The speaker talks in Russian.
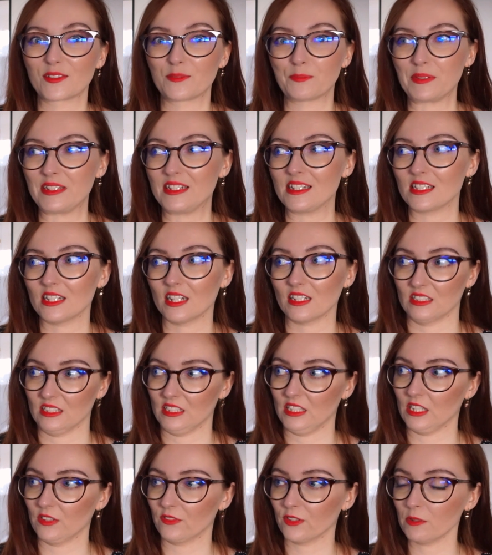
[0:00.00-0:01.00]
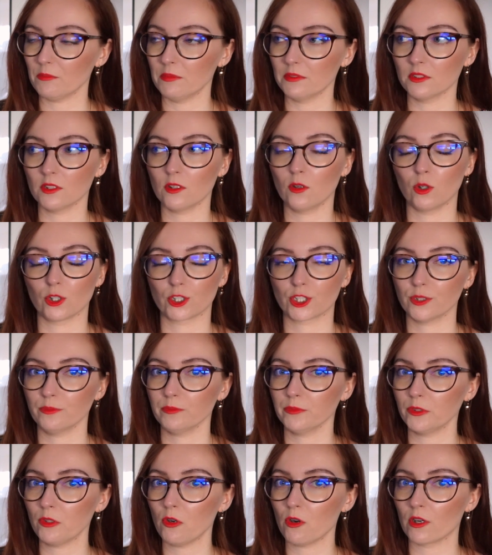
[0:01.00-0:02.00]
50 э, евро было очень
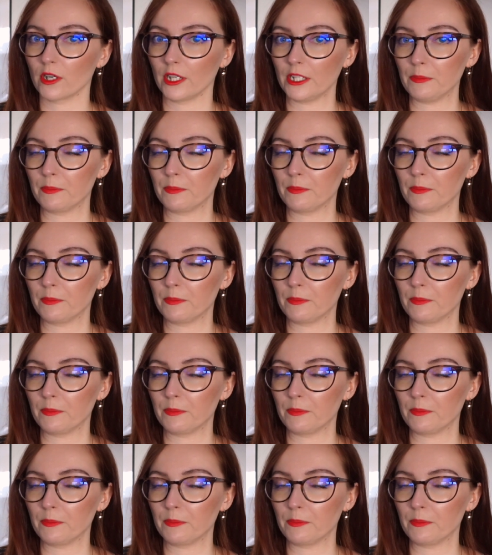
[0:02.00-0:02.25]
много,